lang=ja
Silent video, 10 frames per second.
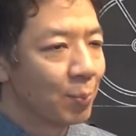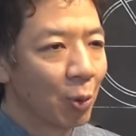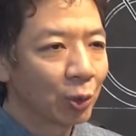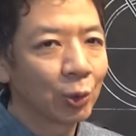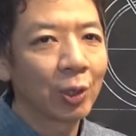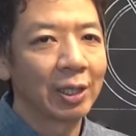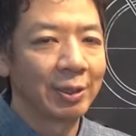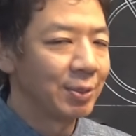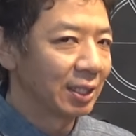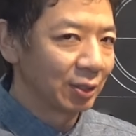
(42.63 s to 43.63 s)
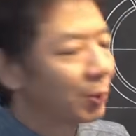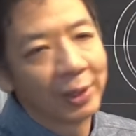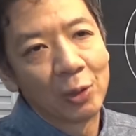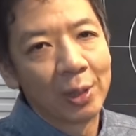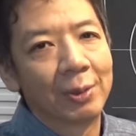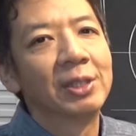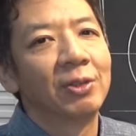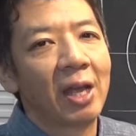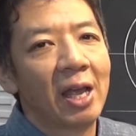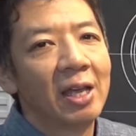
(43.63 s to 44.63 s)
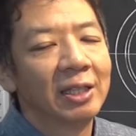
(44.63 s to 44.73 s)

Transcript: ボルトとかでみんな言葉に止まってますよね。